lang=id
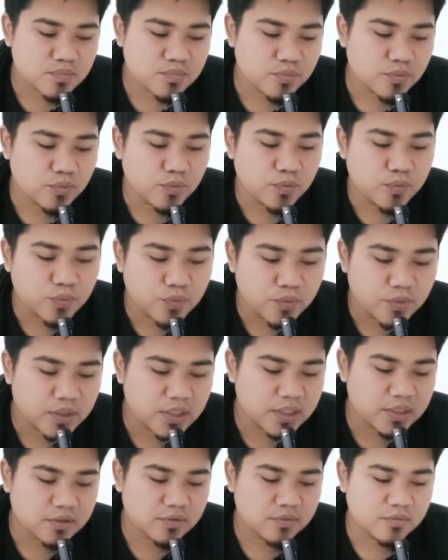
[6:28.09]
puhu
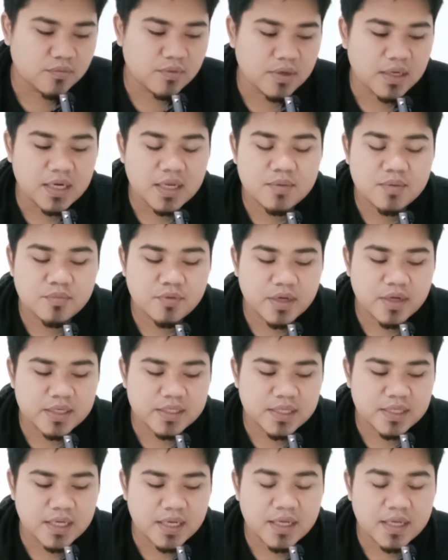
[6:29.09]
gitu wala
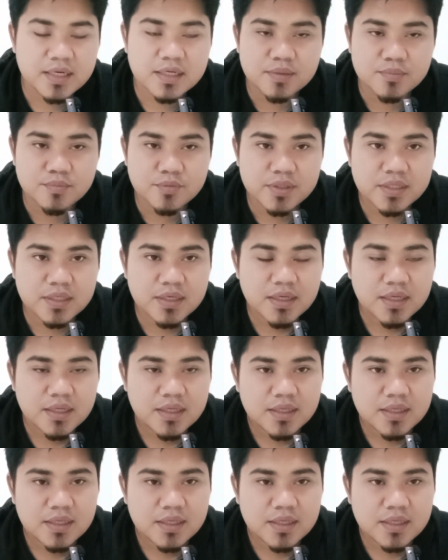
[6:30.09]
muadnaha limun